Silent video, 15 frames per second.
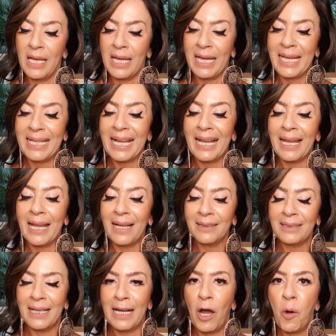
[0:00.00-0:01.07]
E na
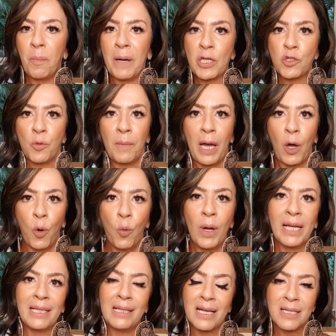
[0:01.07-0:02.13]
lateral passa uma rua
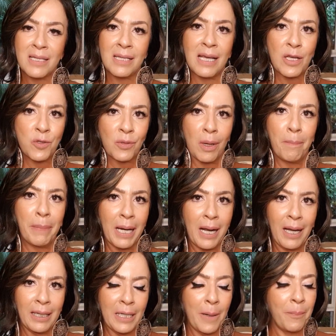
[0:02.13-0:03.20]
que dá acesso à
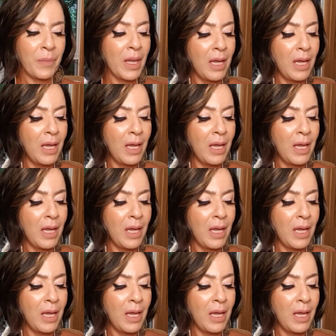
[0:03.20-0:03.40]
praia.